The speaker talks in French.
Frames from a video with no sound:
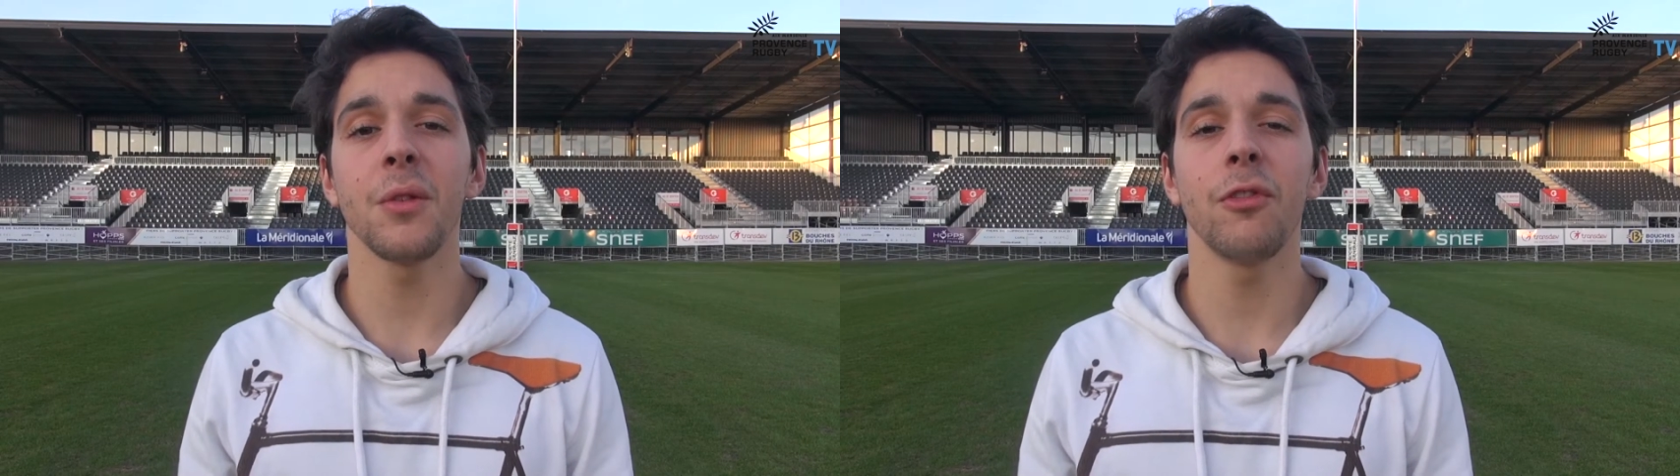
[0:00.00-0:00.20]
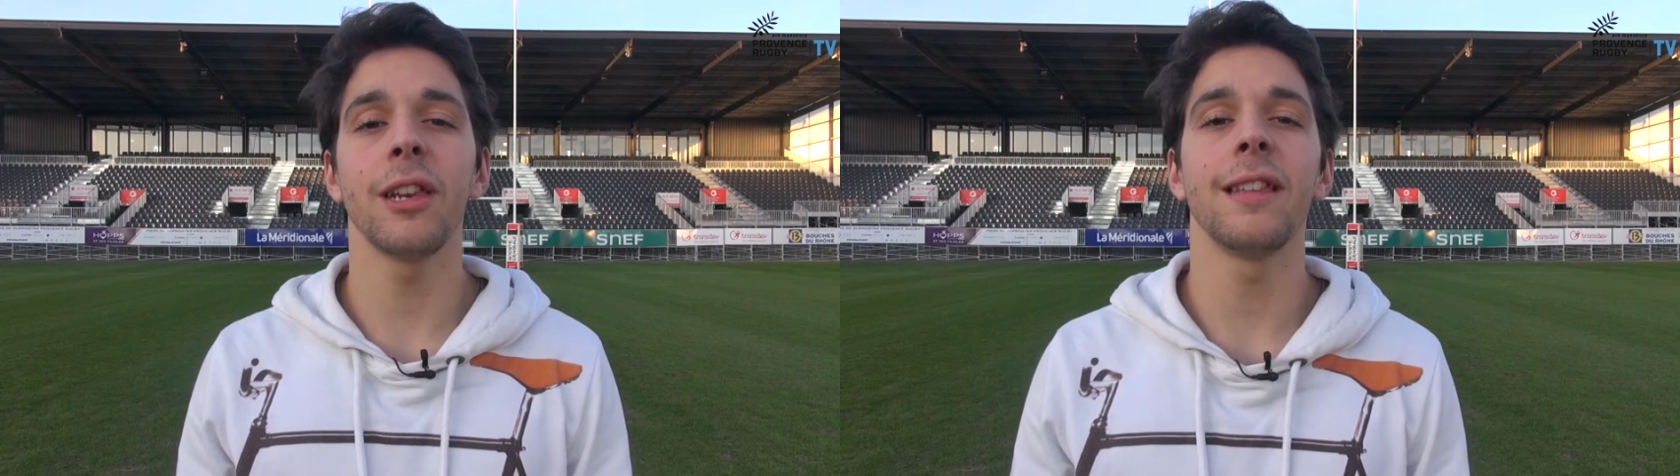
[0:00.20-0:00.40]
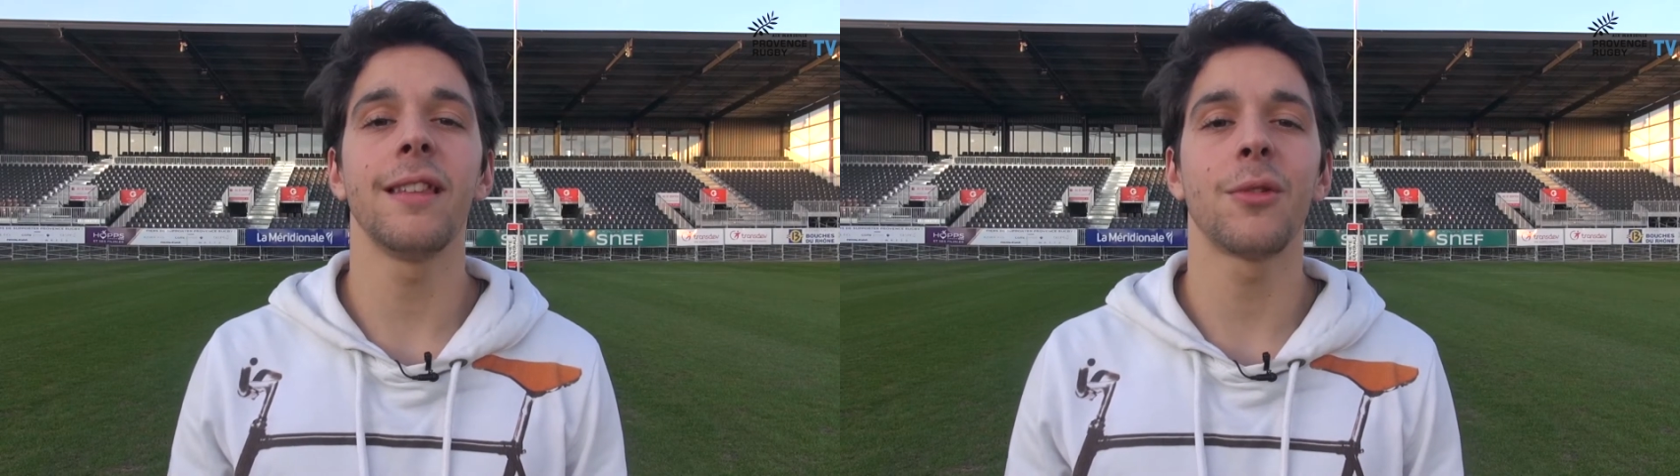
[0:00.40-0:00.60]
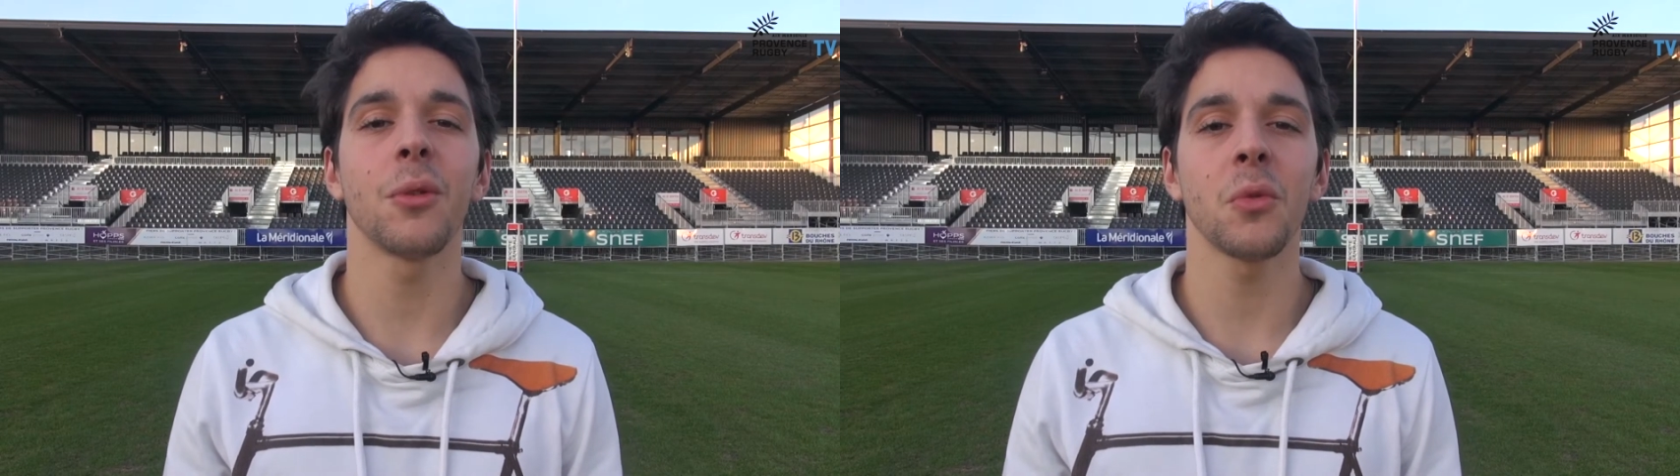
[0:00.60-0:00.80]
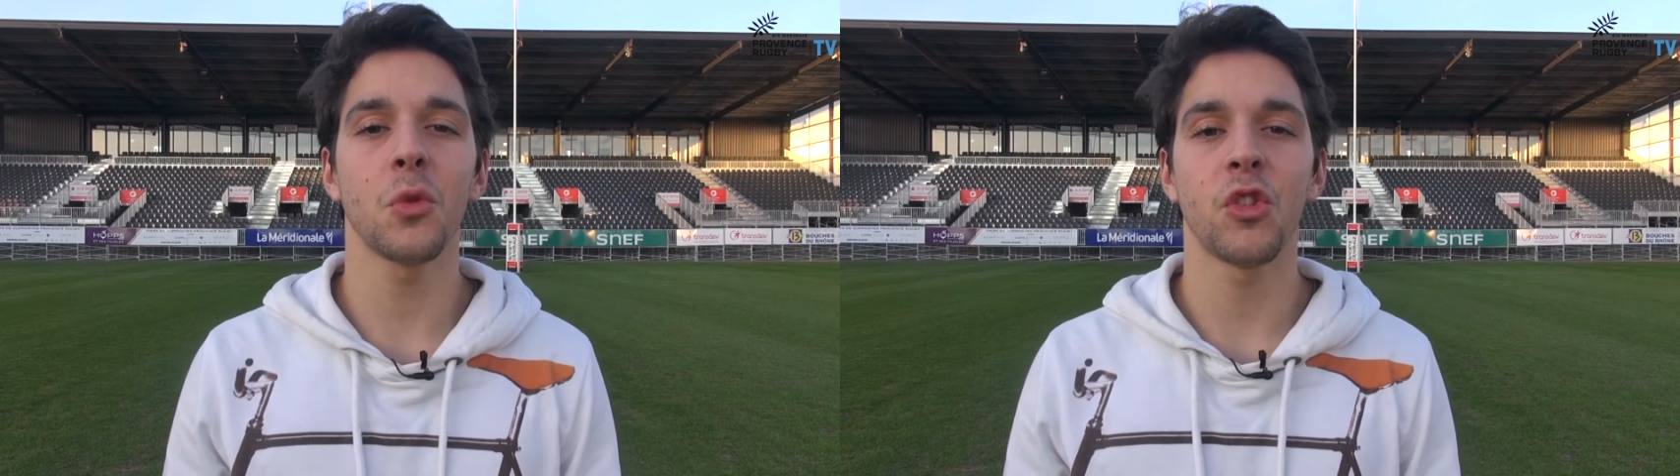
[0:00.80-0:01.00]
nouvelle
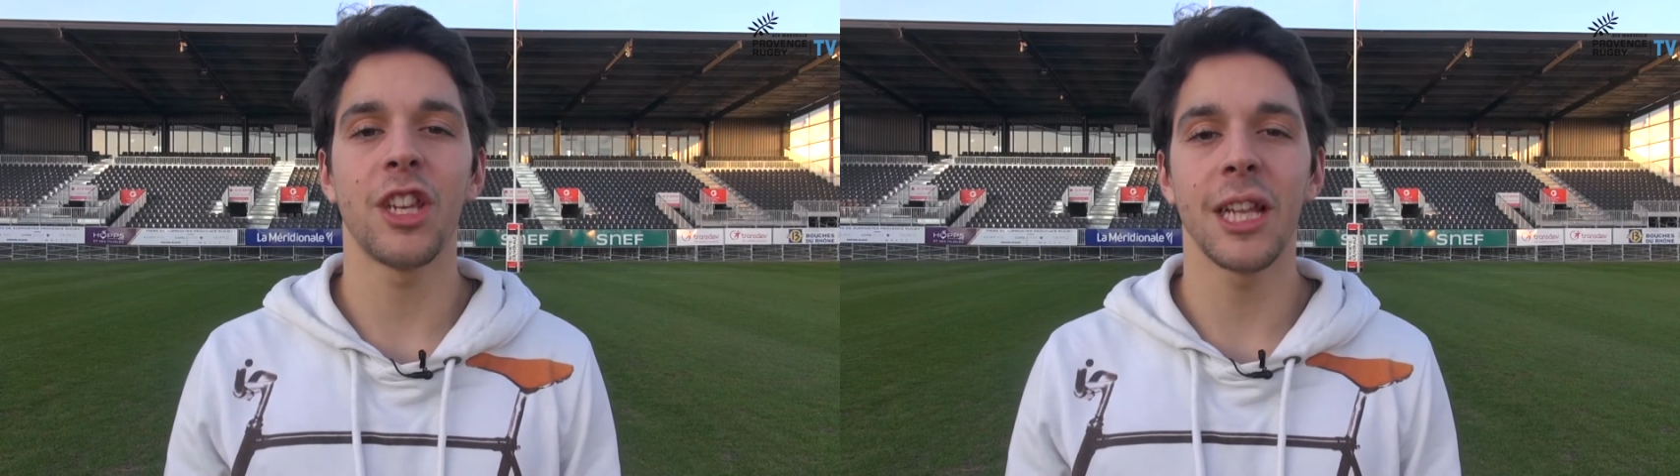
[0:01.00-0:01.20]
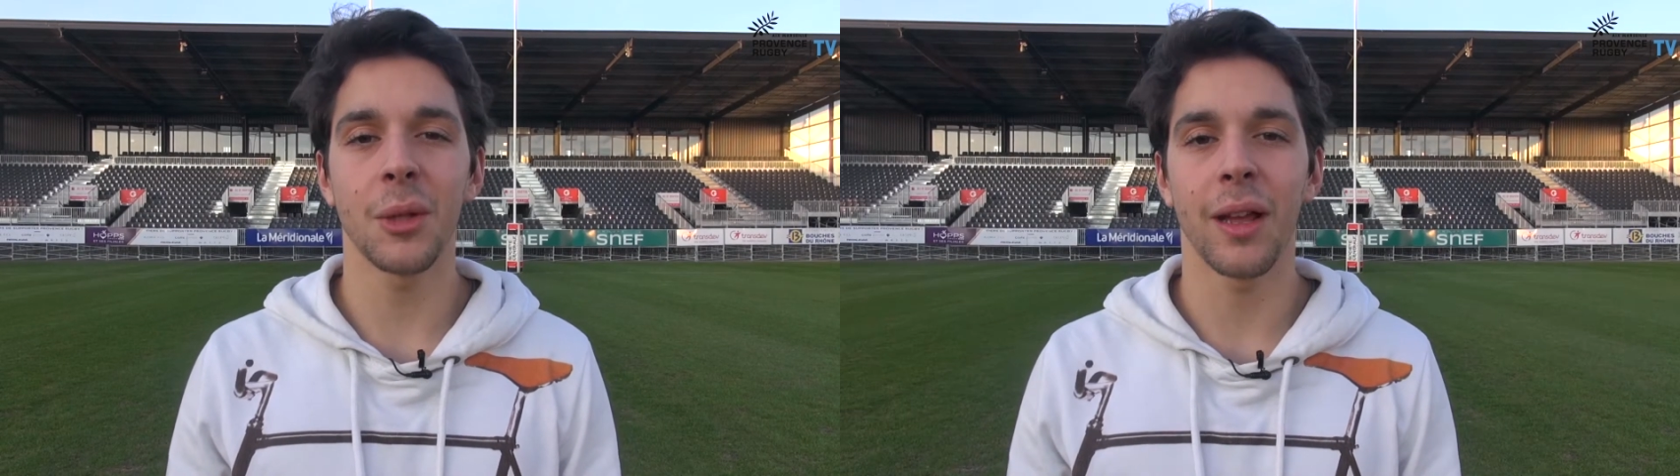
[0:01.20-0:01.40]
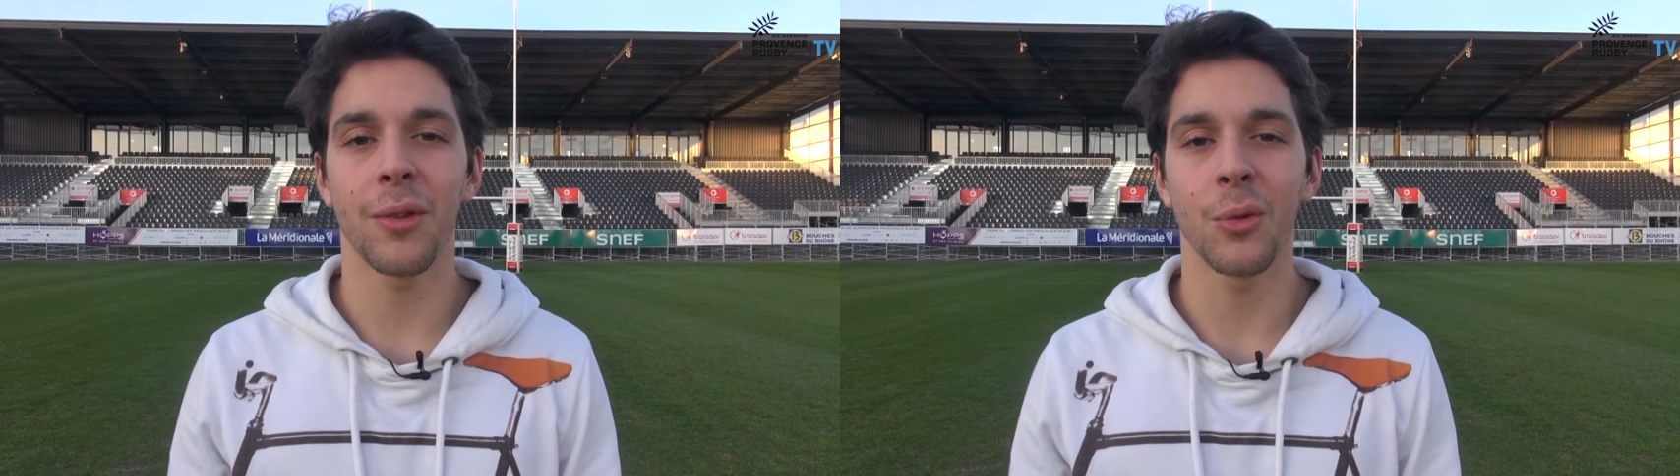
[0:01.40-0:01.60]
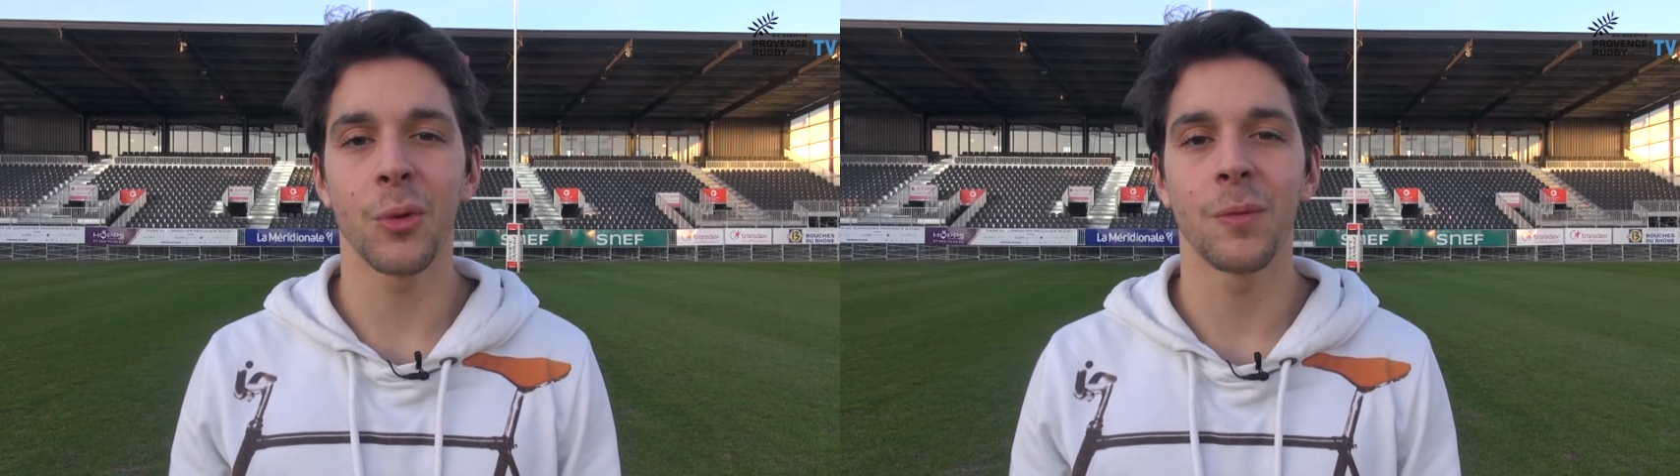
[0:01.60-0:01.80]
édition du JT de l'Assaut.